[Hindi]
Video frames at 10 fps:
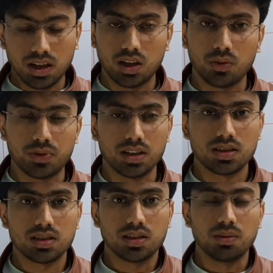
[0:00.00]
हेलो
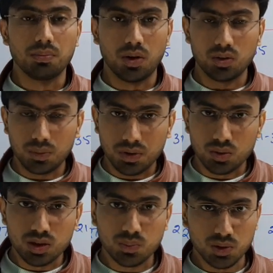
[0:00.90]
फ्रेंड्स मैं हूं आपका
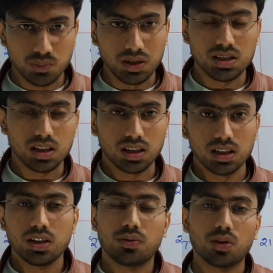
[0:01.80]
दोस्त पुष्पेन सिंह
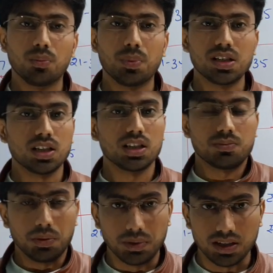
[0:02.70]
फ्रॉम परिषद
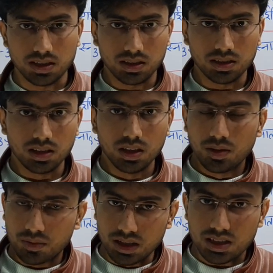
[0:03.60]
पब्लिकेशन
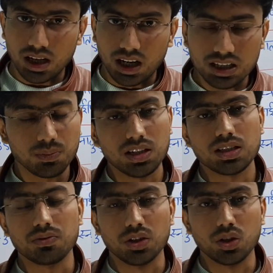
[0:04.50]
फ्रेंड्स आज मैं
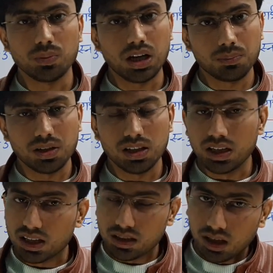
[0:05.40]
इस वीडियो में आपके लिए
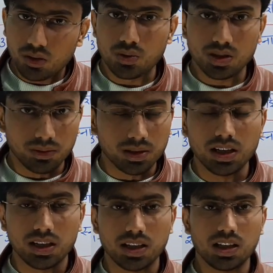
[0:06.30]
एक नई खुशखबरी
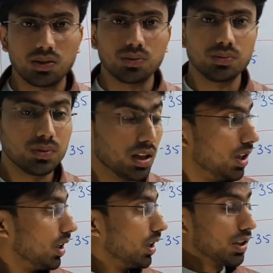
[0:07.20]
लेके आया हूं
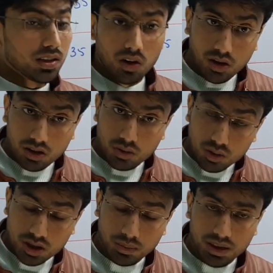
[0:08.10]
और
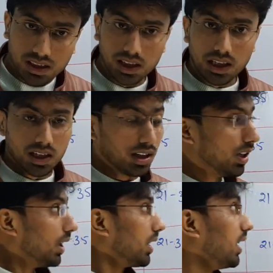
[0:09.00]
खुशखबरी ये है
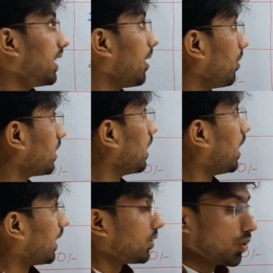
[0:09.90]
कि इलाहाबाद
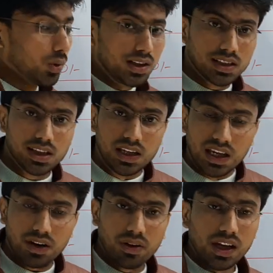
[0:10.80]
हाईकोर्ट की
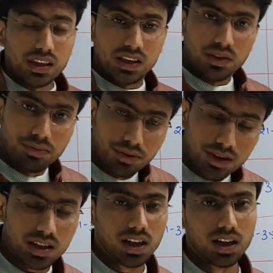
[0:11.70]
एक वैकेंसी फिर
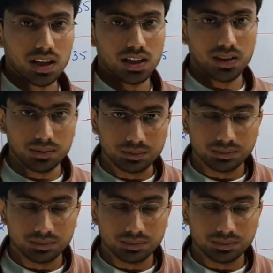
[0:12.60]
से आ गई है